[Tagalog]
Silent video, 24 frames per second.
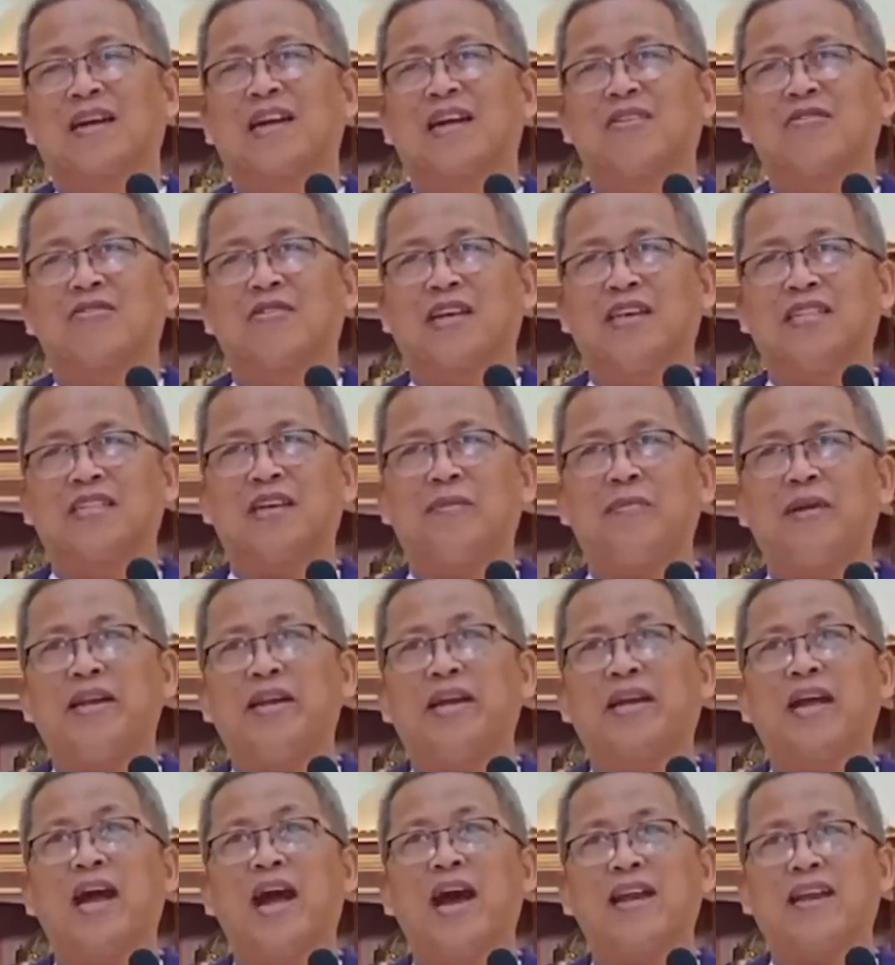Nakaron kinsa
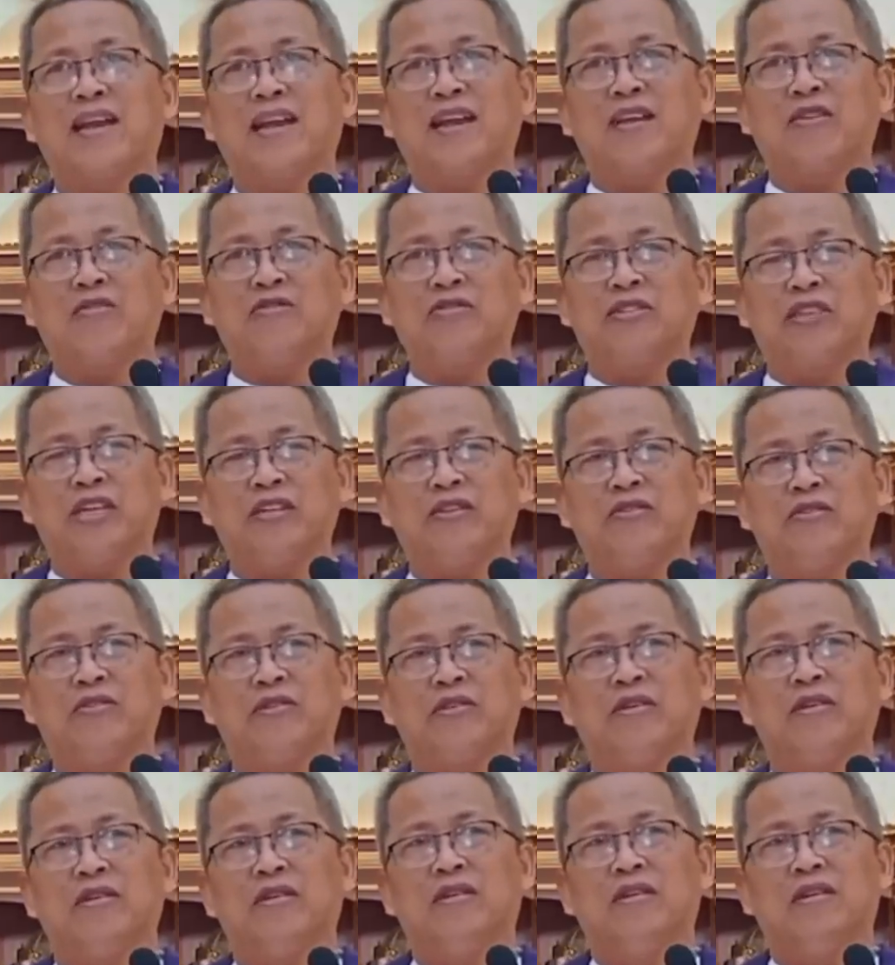may naghari ron sa
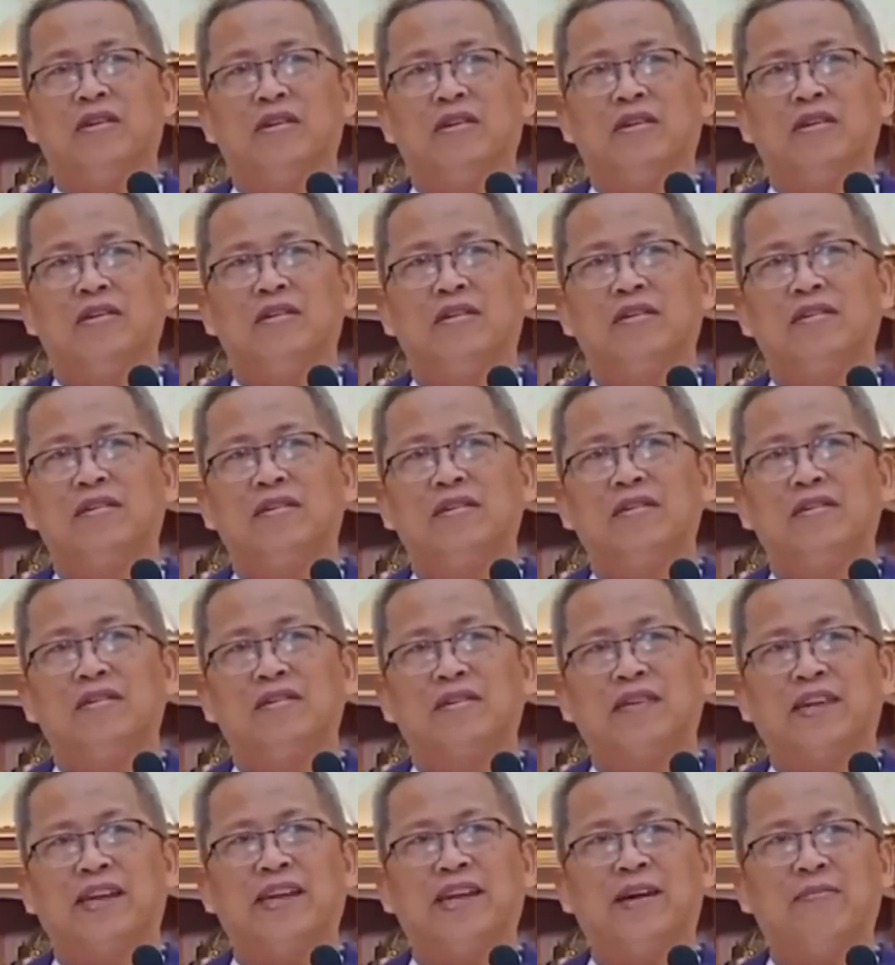inyong
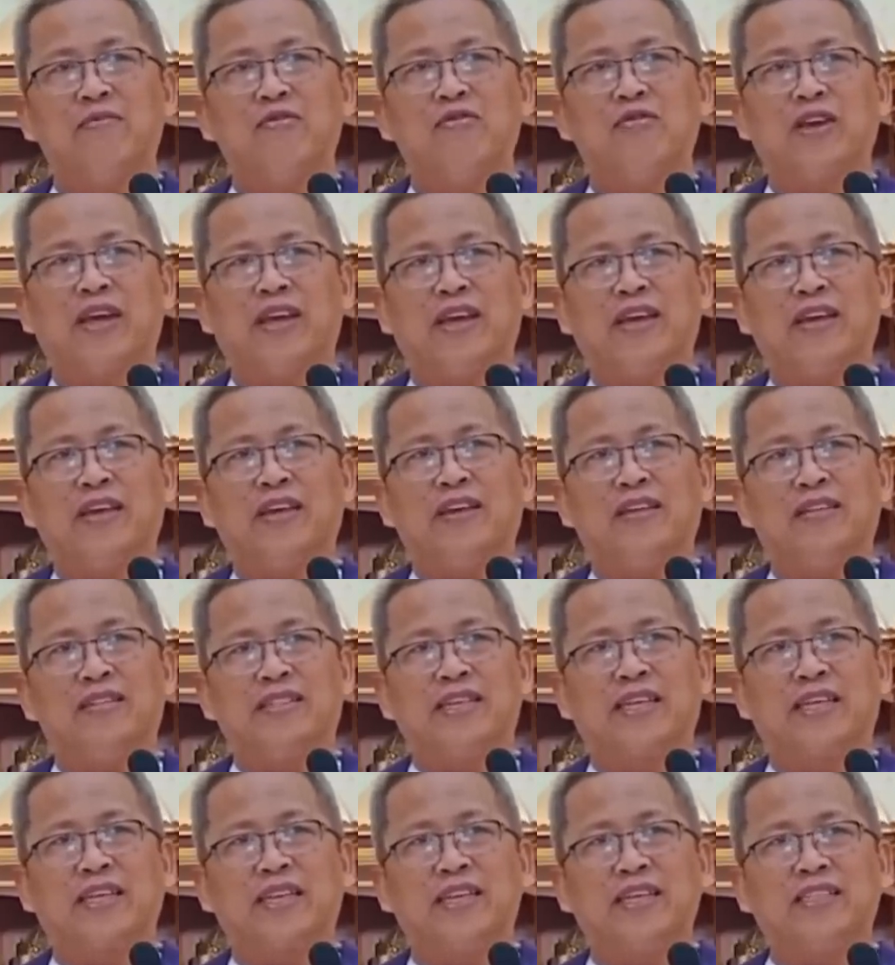kinabuhi,
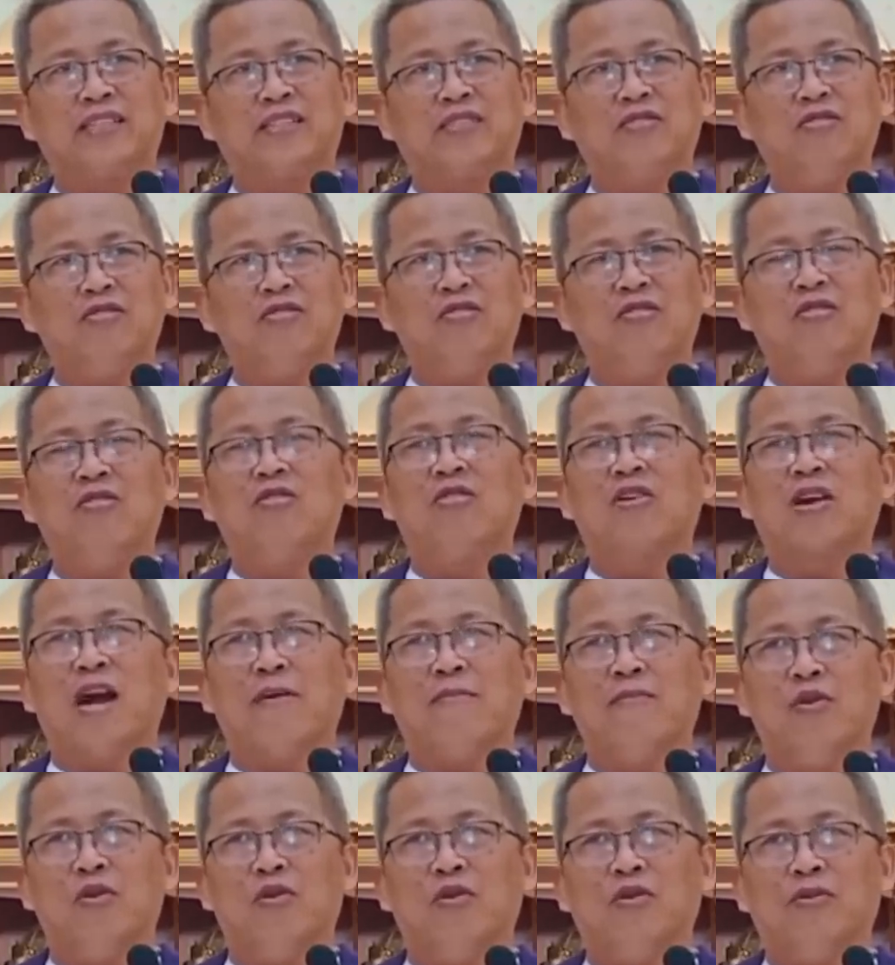si Kristo o
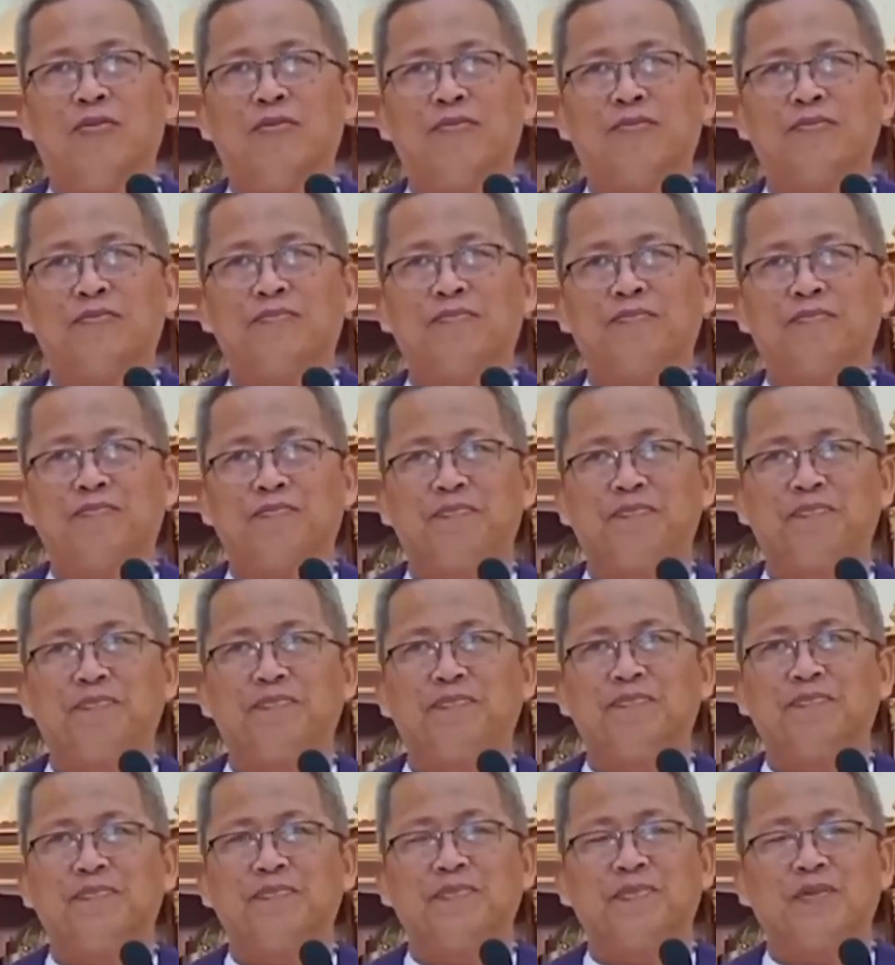kamo?
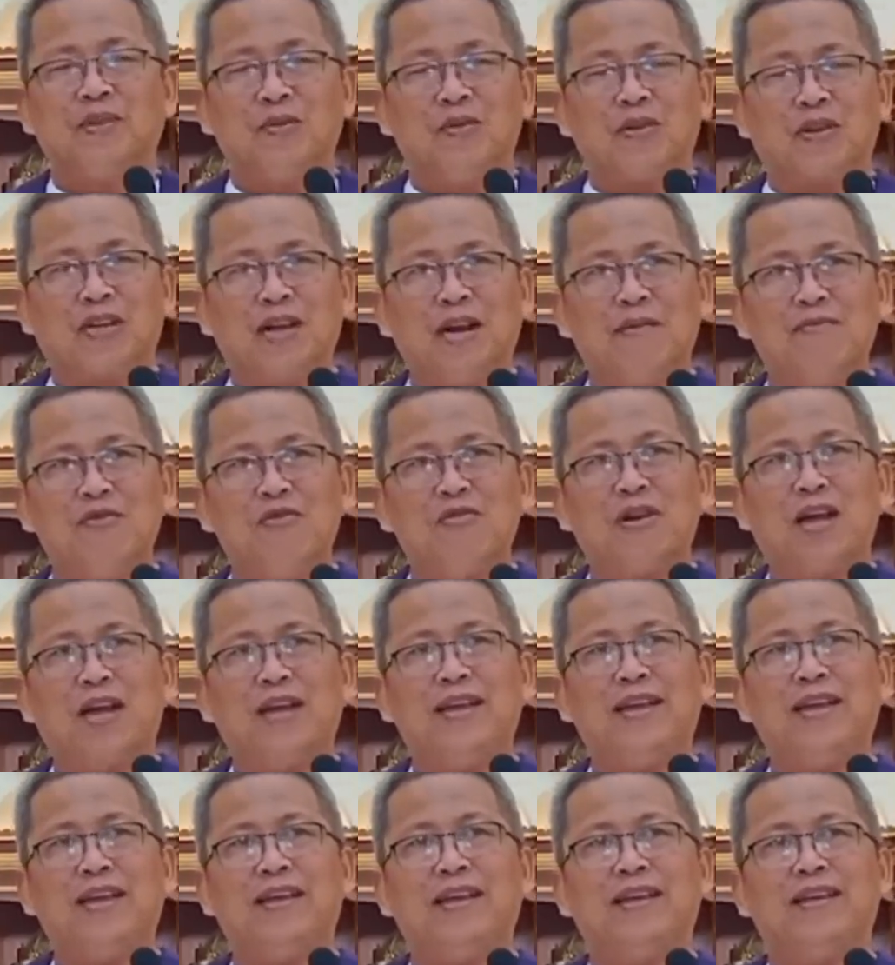Si o kamo
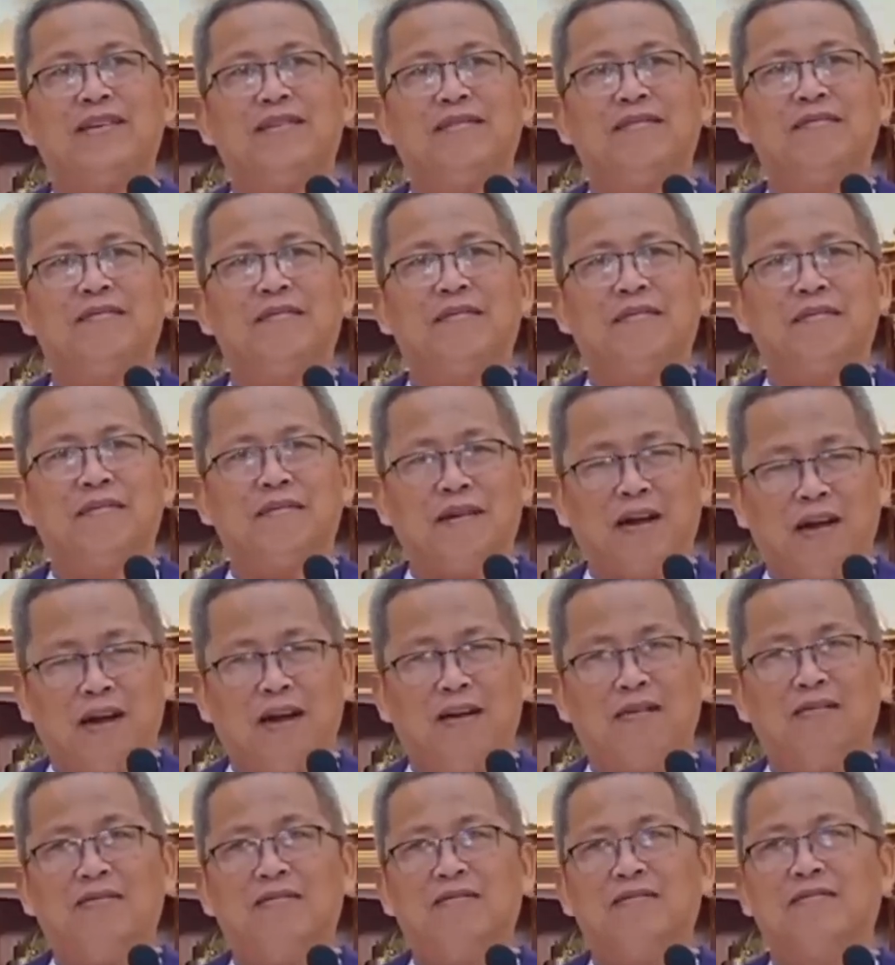gani.
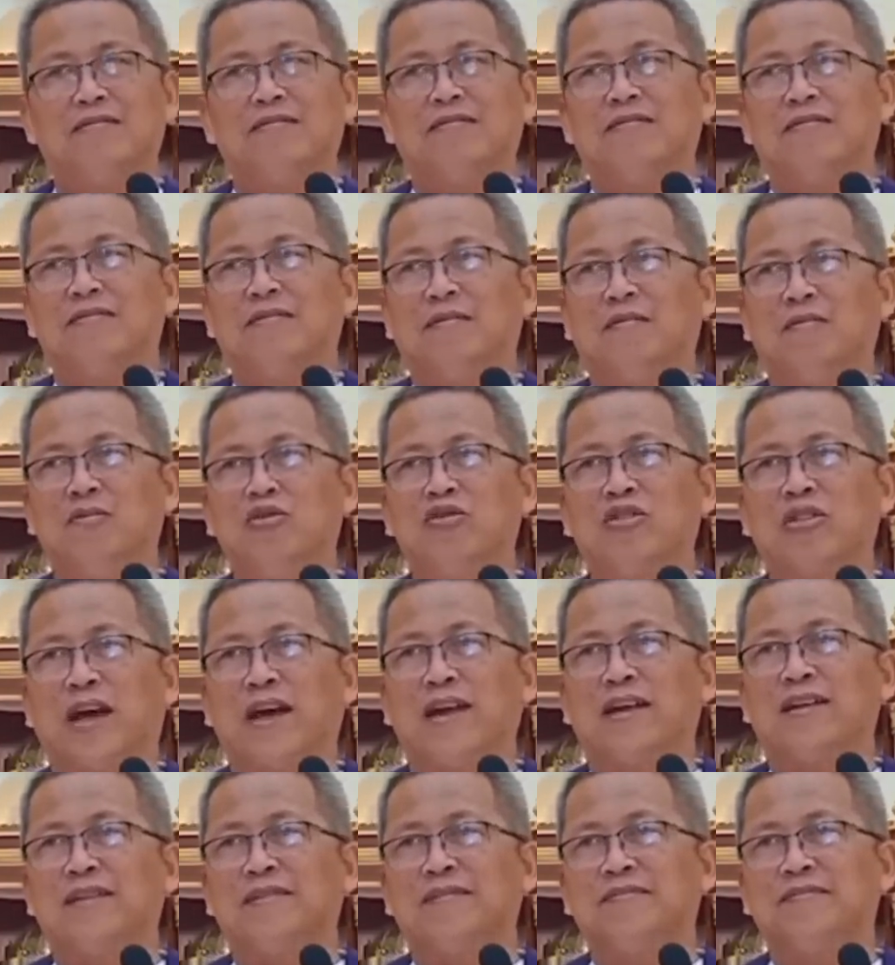Aw,
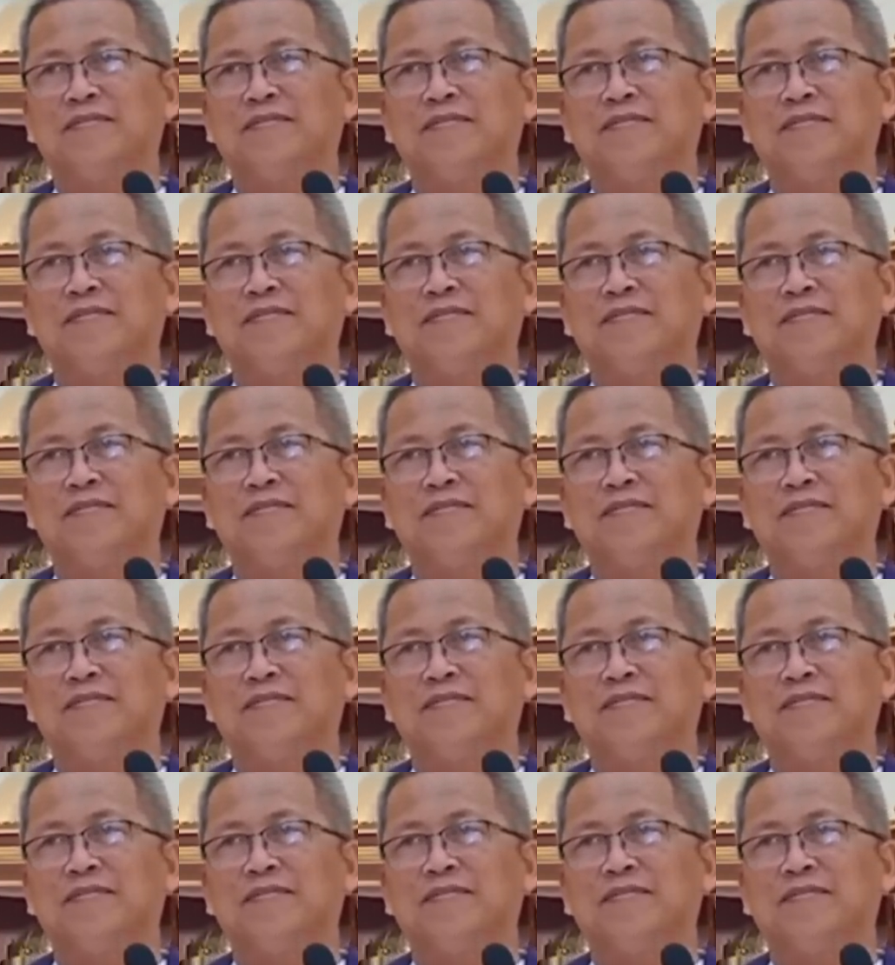buta.